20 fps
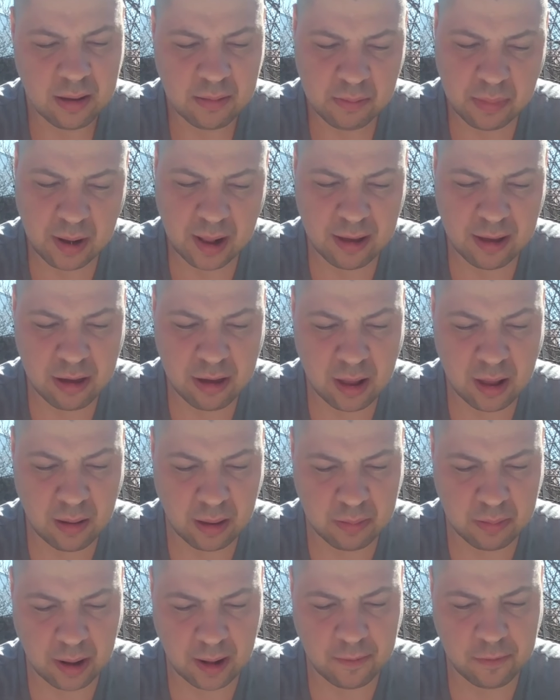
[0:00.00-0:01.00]
Bardzo się tym
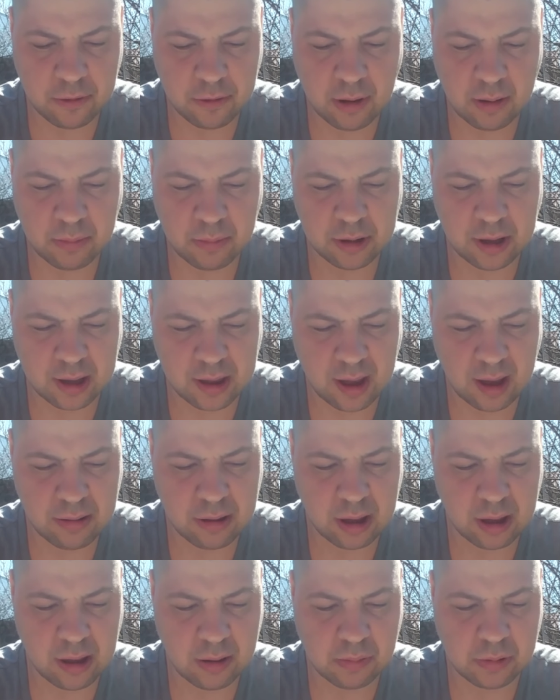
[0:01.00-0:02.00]
zmartwiłem, bo nie chciałem
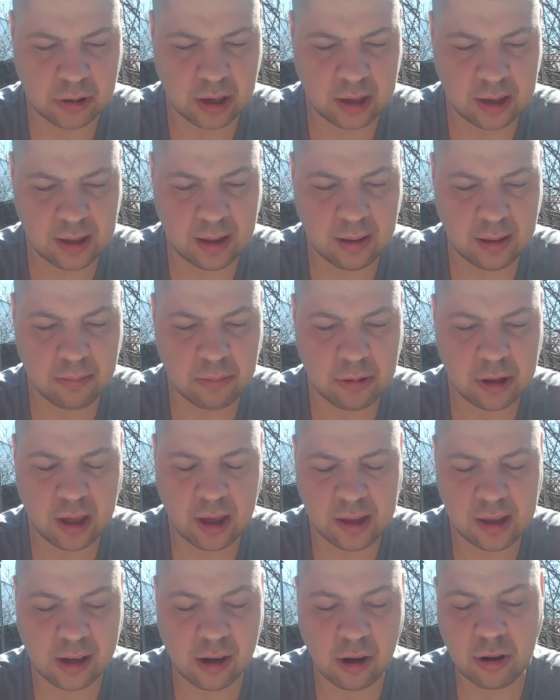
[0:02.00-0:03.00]
siedzieć przy innym, gdzie
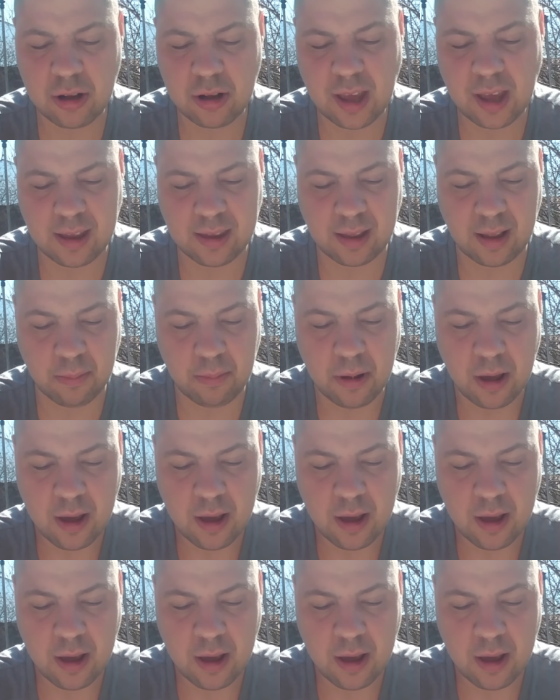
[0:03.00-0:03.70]
nikogo nie znam.